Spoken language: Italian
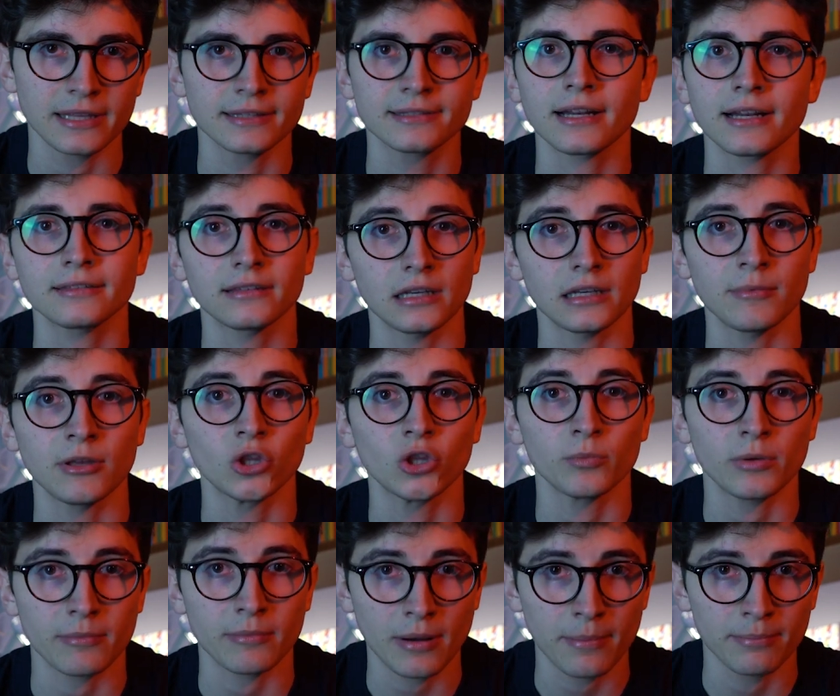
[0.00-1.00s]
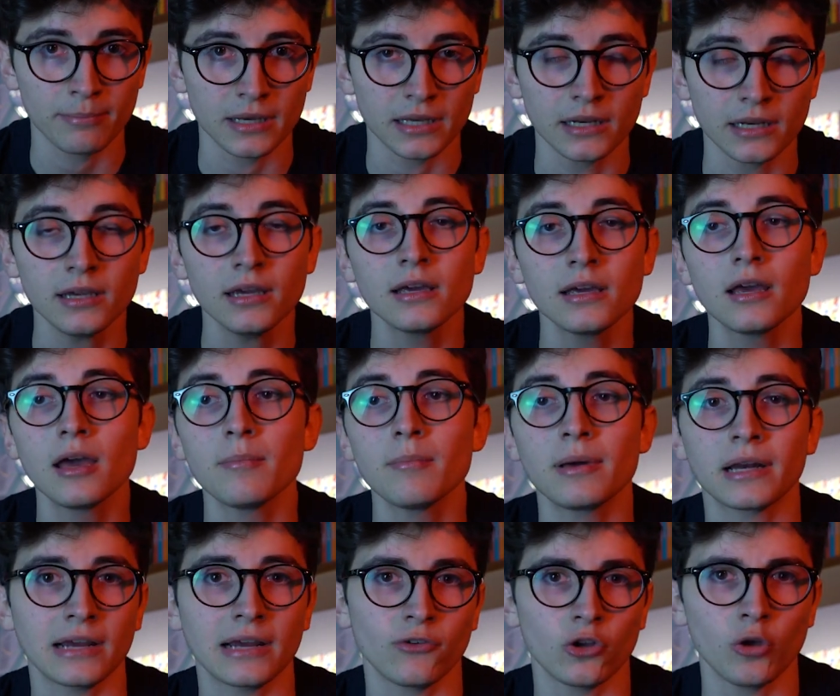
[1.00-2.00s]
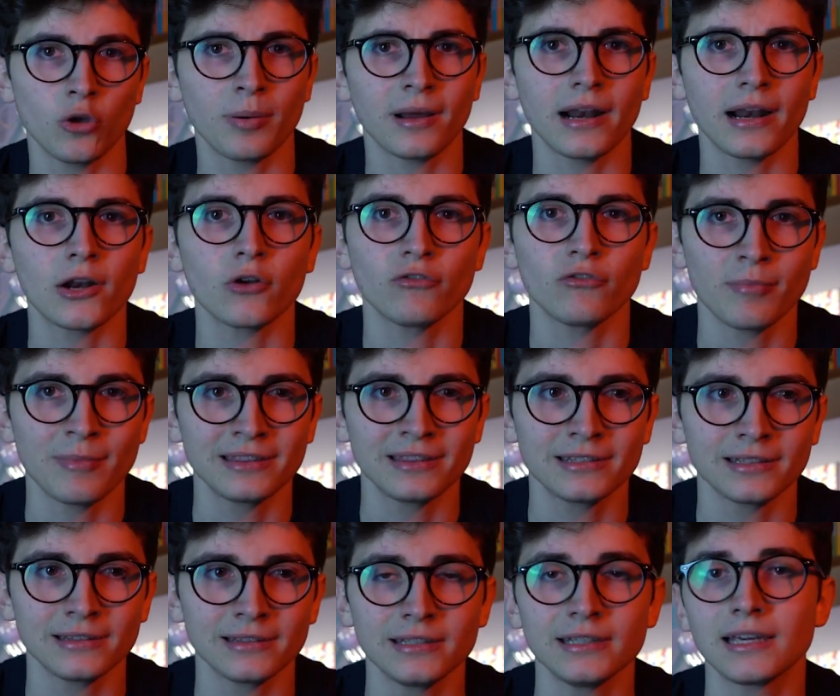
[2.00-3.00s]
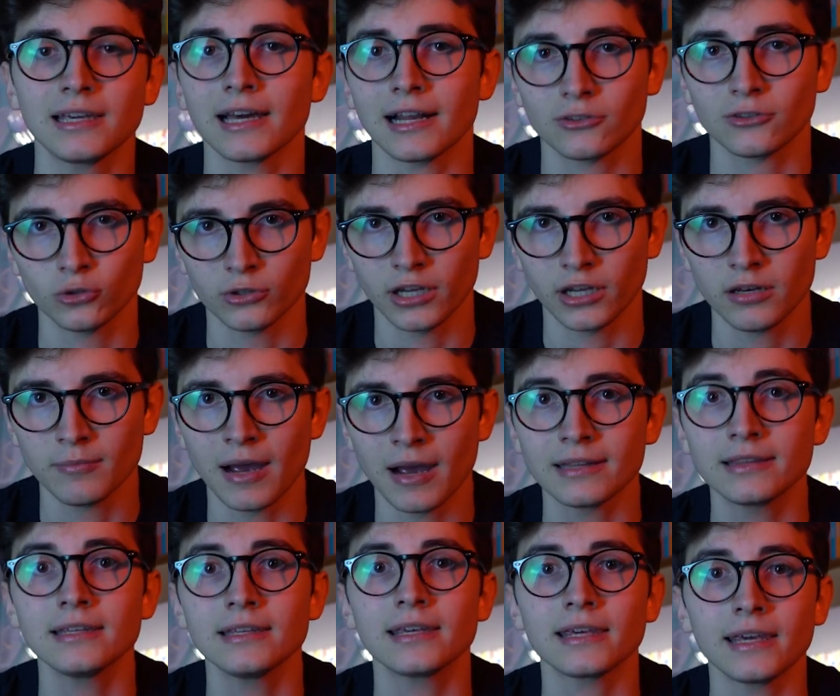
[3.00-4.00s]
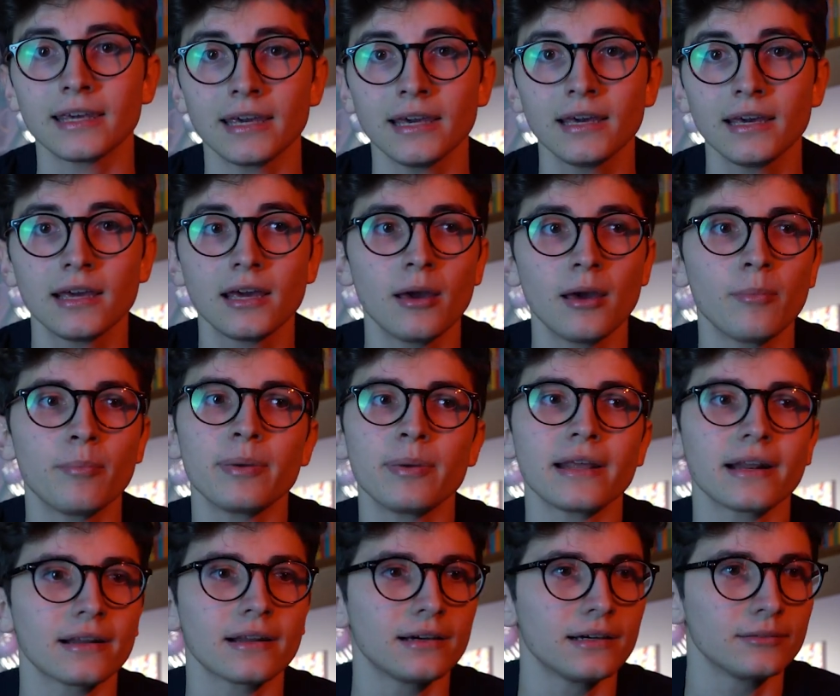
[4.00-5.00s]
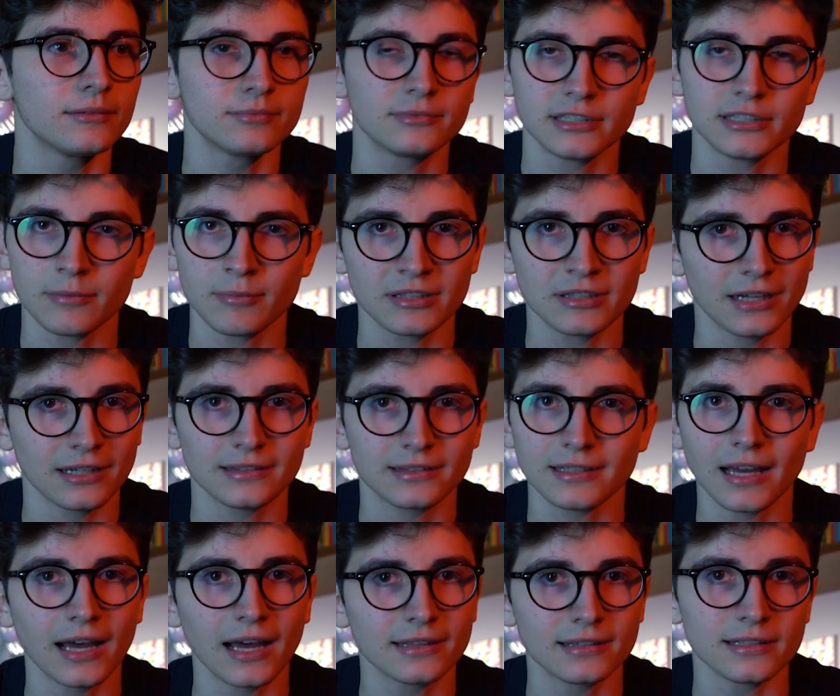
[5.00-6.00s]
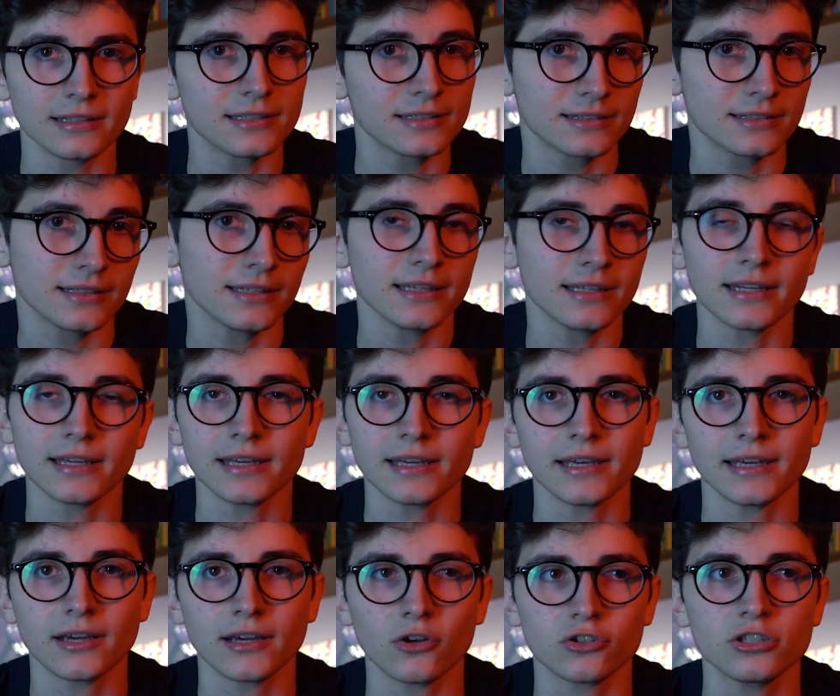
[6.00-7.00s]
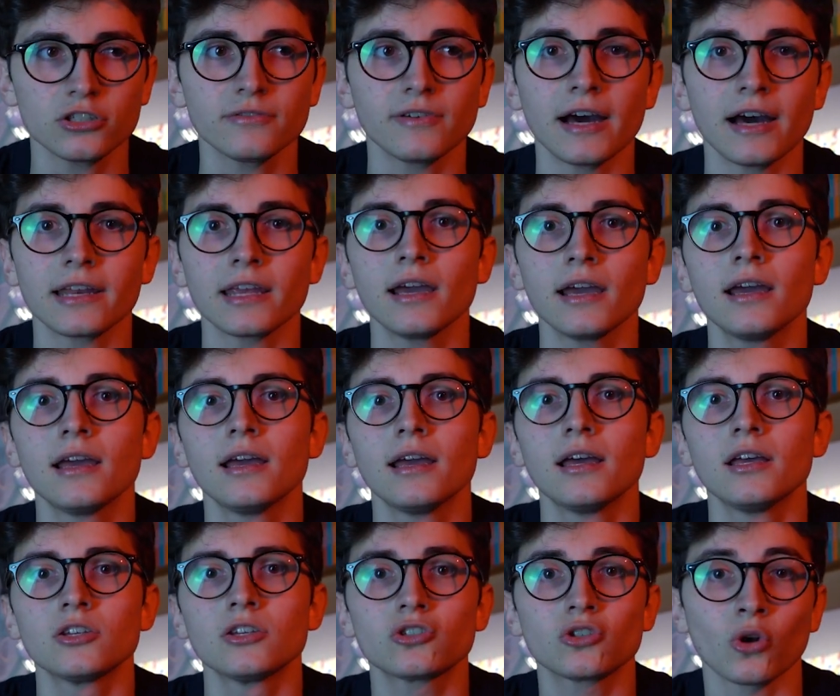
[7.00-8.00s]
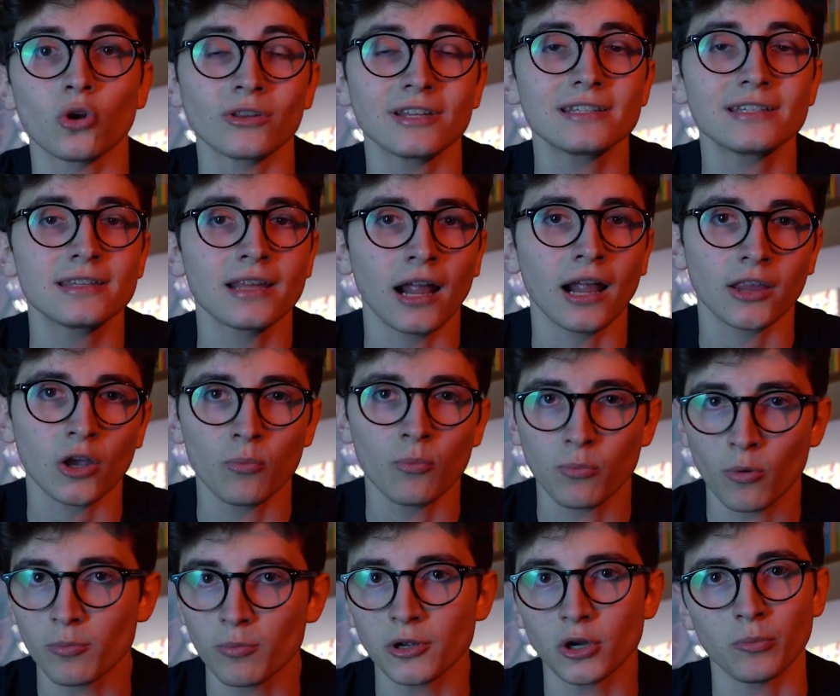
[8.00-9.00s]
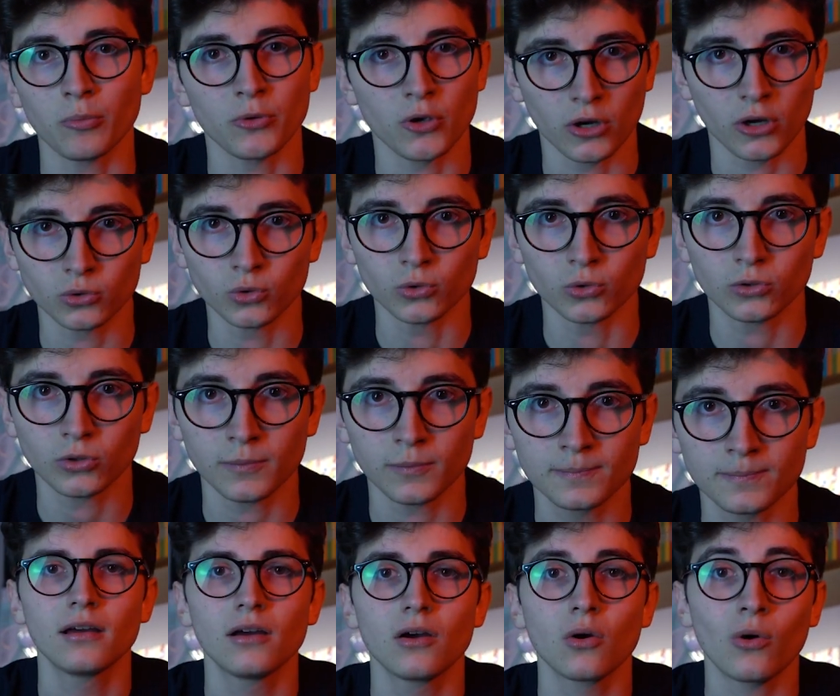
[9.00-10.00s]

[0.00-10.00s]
di intrattenimento per bambini, perché voglio parlare ovviamente di cartoni animati che per temi trattati, stile e cose varie sono destinati a un pubblico più adulto.